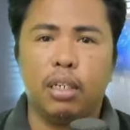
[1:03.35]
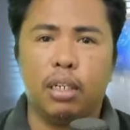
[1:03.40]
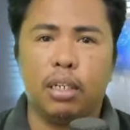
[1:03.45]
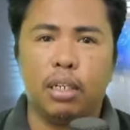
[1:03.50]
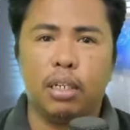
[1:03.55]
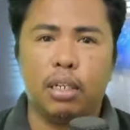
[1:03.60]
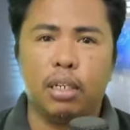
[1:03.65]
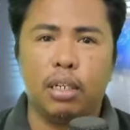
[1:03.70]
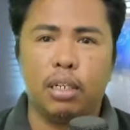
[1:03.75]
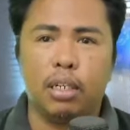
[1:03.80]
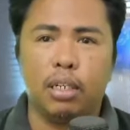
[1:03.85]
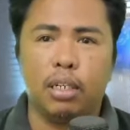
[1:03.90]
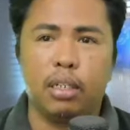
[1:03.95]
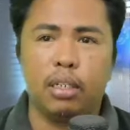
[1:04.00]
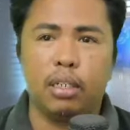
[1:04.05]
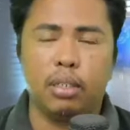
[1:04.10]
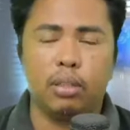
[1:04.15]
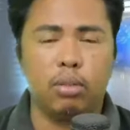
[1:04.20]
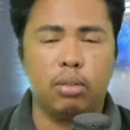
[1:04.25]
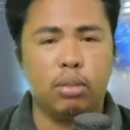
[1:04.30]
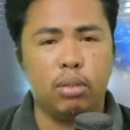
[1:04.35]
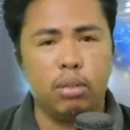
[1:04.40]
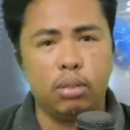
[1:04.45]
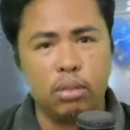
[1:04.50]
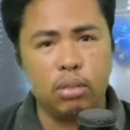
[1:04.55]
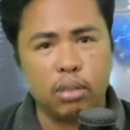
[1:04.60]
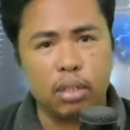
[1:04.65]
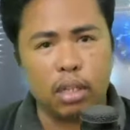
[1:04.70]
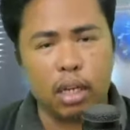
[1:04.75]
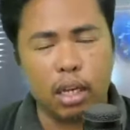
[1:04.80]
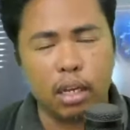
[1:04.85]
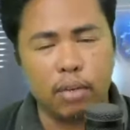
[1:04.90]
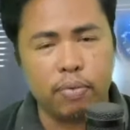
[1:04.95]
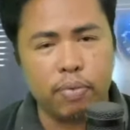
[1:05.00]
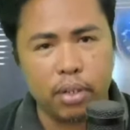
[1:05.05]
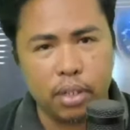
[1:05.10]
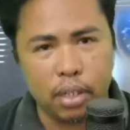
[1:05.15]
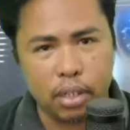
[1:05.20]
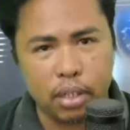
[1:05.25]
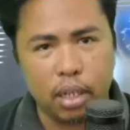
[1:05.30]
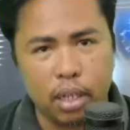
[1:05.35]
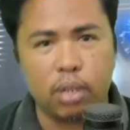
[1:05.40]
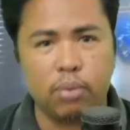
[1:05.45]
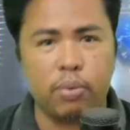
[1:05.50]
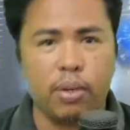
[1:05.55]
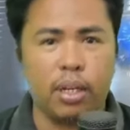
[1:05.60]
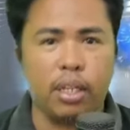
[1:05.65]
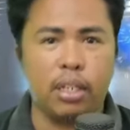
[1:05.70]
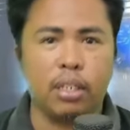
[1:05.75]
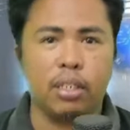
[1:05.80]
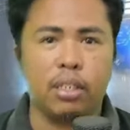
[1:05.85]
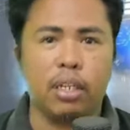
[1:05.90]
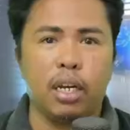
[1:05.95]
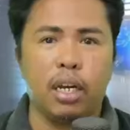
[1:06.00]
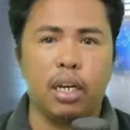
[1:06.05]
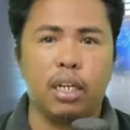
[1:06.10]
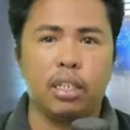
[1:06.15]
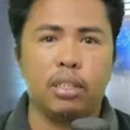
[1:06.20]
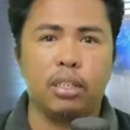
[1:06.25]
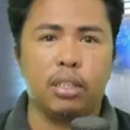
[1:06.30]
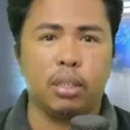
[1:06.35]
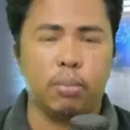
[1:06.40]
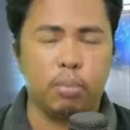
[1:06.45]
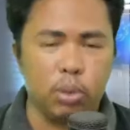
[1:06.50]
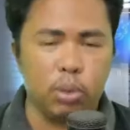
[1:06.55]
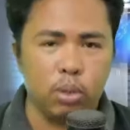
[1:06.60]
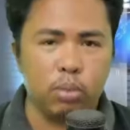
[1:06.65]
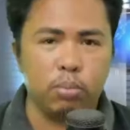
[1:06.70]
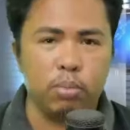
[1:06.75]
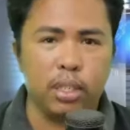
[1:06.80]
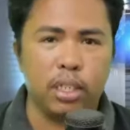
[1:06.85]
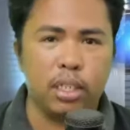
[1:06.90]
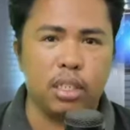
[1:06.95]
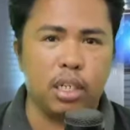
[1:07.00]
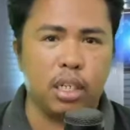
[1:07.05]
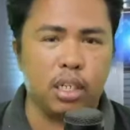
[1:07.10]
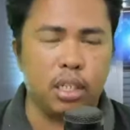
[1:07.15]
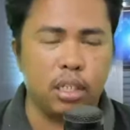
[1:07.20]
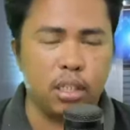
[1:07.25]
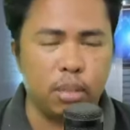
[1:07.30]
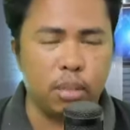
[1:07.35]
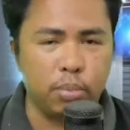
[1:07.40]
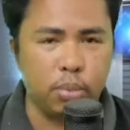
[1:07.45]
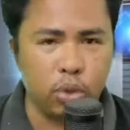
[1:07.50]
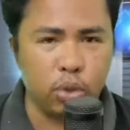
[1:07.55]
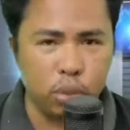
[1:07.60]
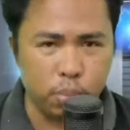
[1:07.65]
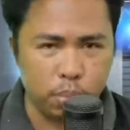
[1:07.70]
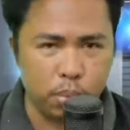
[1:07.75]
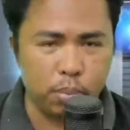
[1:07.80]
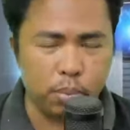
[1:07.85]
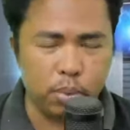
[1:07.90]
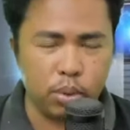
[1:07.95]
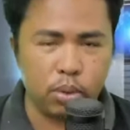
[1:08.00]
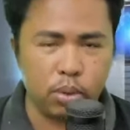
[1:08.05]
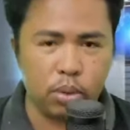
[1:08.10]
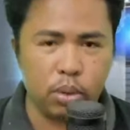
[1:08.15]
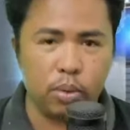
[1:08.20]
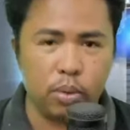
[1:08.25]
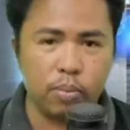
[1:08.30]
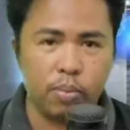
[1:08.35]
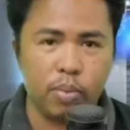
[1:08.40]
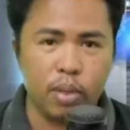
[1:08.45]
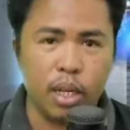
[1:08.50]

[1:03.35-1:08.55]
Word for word: uh, doon kay Father Darwin at sa buong ministry natin sa punto por punto.